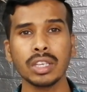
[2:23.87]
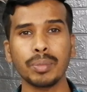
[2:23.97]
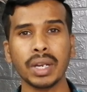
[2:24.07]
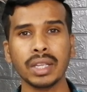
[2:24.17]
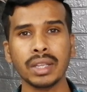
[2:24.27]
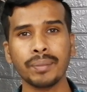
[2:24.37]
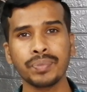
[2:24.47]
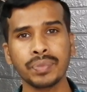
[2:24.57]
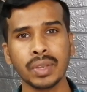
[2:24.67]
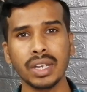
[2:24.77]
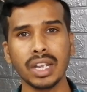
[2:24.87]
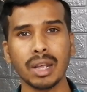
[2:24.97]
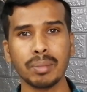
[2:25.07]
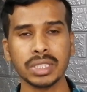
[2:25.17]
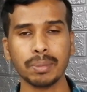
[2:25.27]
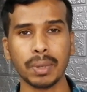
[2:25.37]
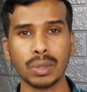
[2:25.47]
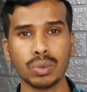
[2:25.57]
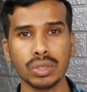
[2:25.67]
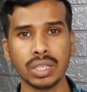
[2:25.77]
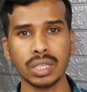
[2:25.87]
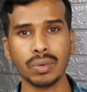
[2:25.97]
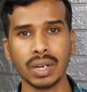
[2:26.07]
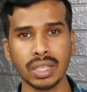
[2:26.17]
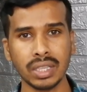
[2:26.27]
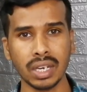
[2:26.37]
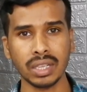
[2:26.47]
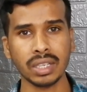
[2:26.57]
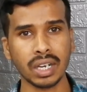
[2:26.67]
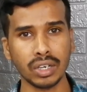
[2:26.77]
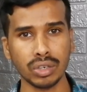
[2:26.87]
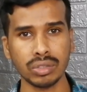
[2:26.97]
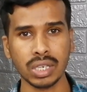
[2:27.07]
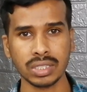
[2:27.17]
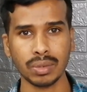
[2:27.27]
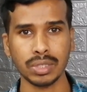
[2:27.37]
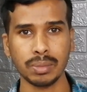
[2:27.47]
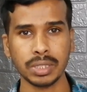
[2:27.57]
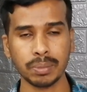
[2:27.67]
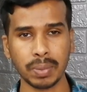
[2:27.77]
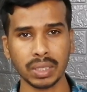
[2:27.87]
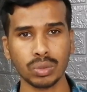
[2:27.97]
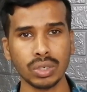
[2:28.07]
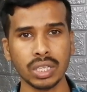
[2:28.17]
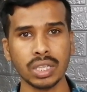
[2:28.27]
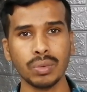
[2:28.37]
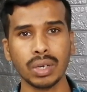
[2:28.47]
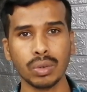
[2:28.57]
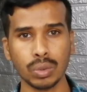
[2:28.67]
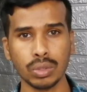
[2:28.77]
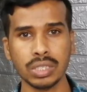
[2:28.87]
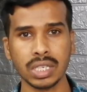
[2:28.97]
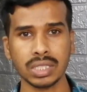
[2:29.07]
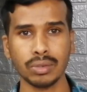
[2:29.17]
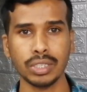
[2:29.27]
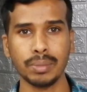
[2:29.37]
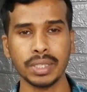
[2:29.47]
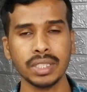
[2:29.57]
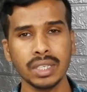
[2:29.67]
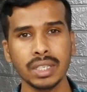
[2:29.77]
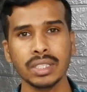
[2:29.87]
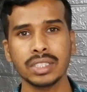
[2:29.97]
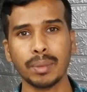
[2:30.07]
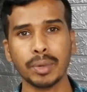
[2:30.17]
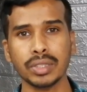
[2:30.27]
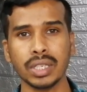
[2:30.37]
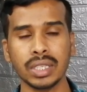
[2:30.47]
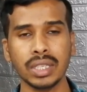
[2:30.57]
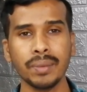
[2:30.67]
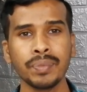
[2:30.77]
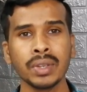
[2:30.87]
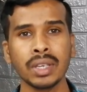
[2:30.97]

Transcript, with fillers: ఇప్పుడైతే ఇండియన్ ఎంబసీ పదకొండో తేదీ వరకు అయితే దీని అయితే కంటిన్యూ చేస్తామని చెప్పేసి పదకొండో తేదీ వరకు క్లోజ్ చేస్తామని చెప్పేసి చెప్పడం జరిగింది